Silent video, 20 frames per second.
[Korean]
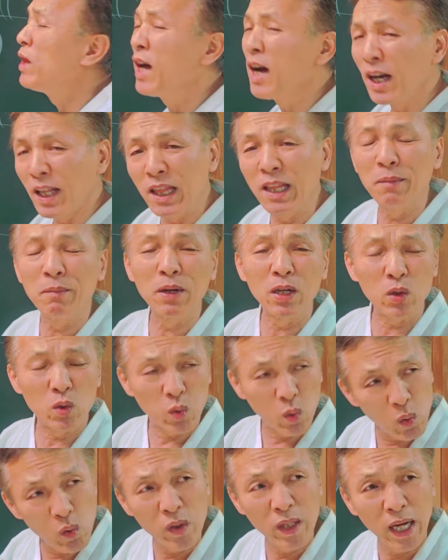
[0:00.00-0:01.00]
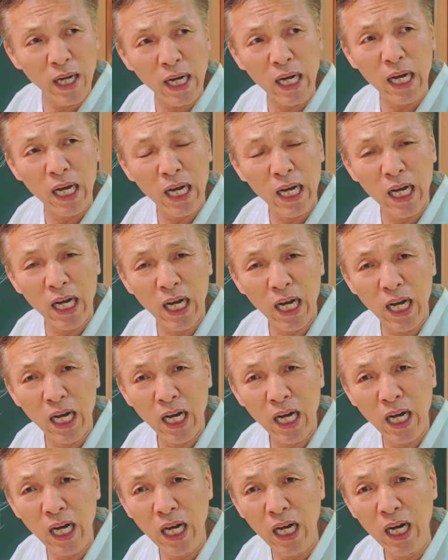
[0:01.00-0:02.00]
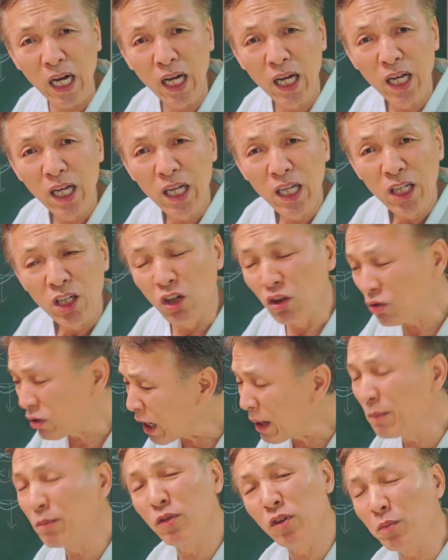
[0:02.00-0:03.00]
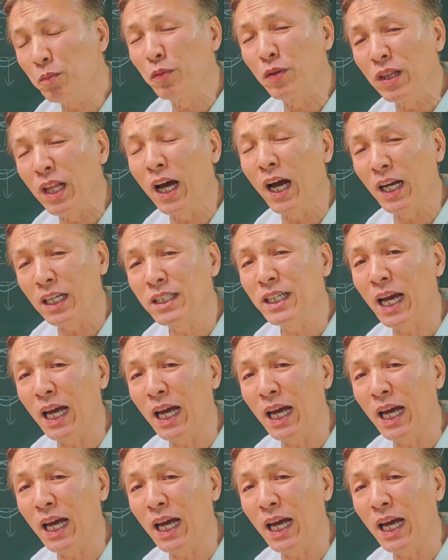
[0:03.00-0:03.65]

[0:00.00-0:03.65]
나간단 말이야 돈 나가 이거 다음부터 푼 나가지